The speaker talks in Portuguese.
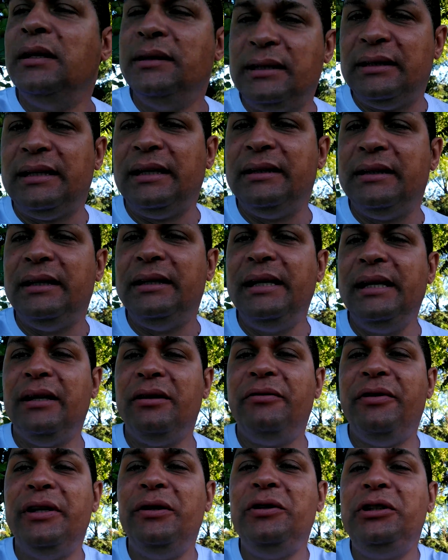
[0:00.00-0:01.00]
você tá
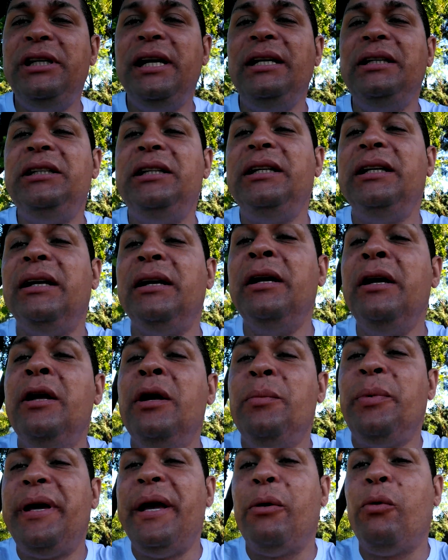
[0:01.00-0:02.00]
entendendo? Vem no dia a dia.
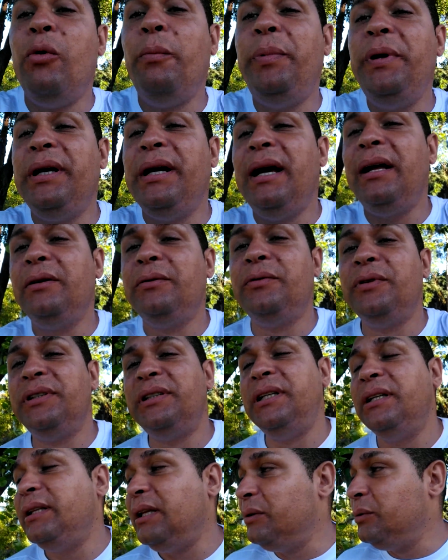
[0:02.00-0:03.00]
Porque é complicado
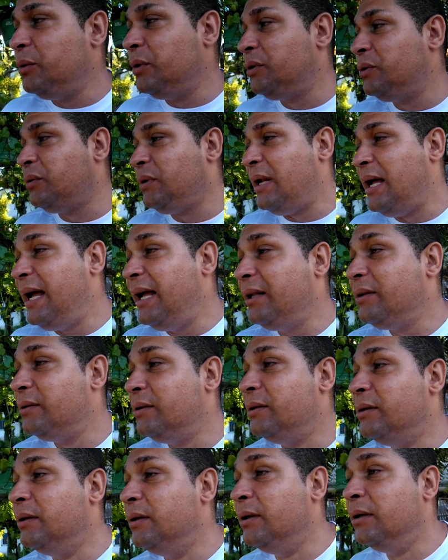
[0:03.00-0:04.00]
você estar tá do outro lado,
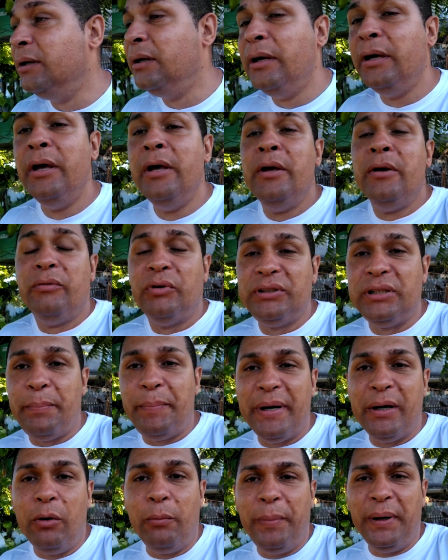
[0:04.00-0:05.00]
você
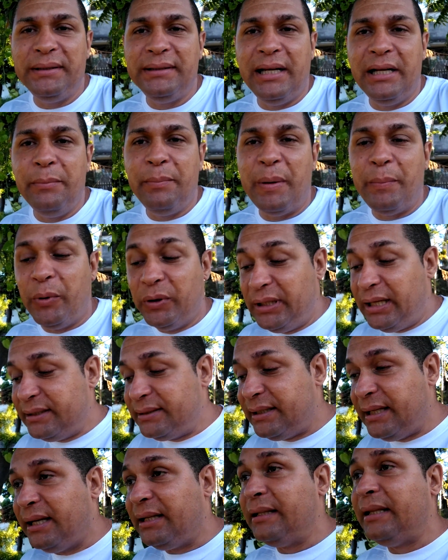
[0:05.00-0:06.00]
pegar um passarinho para poder
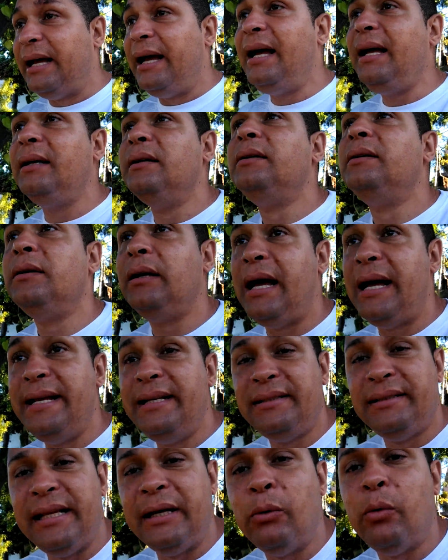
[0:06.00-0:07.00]
acertar, aí
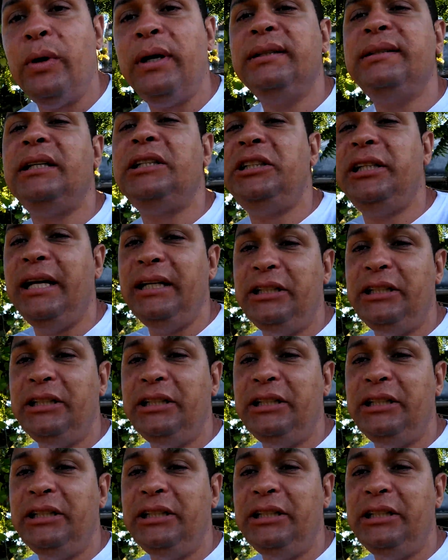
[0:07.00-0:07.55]
você tem que conhecer dia